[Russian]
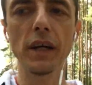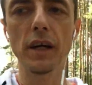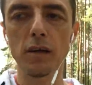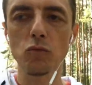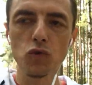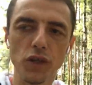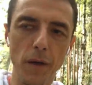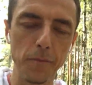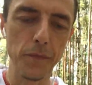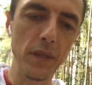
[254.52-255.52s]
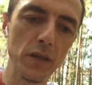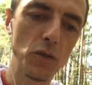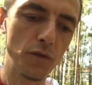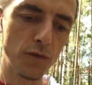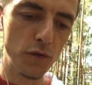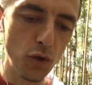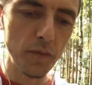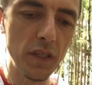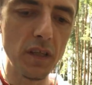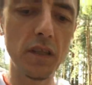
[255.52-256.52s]
кормушка. Значит, в
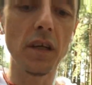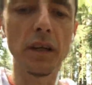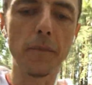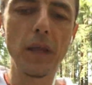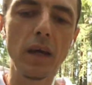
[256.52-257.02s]
чем здесь дело?